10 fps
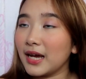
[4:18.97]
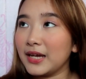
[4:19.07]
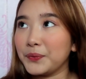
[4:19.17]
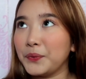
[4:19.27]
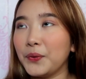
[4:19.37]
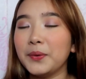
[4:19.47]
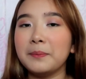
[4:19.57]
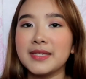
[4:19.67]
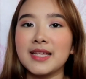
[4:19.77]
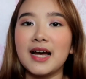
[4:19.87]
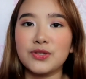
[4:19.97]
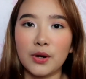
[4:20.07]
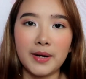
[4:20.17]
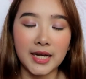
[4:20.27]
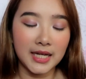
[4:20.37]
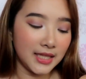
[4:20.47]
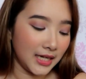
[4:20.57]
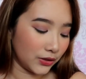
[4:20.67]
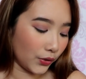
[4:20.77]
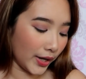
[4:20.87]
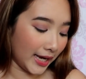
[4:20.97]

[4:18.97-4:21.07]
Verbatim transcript: I don't know. Basta, sobrang ganda nito.